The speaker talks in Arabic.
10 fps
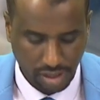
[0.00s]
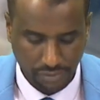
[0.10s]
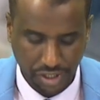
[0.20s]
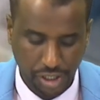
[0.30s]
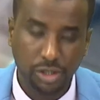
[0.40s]

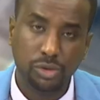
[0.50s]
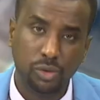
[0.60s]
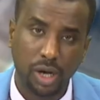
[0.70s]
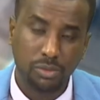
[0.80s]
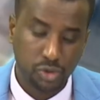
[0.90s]
في حين
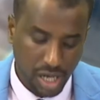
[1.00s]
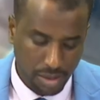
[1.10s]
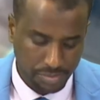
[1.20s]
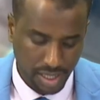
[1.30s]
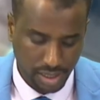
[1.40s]
انه
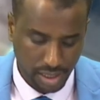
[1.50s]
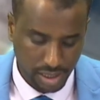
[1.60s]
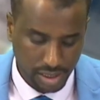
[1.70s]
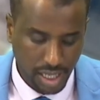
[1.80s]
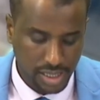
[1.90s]
المساهمه بتاعت
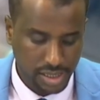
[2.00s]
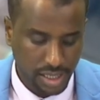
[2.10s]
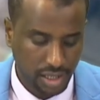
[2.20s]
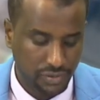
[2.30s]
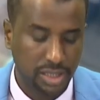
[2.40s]
القطاع
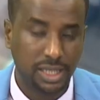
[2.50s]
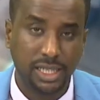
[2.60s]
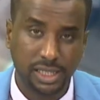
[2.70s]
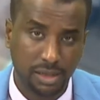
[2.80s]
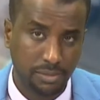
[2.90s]
الصناعي في
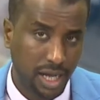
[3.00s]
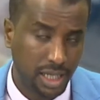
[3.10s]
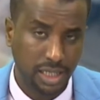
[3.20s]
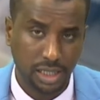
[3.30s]
الناتج المحلي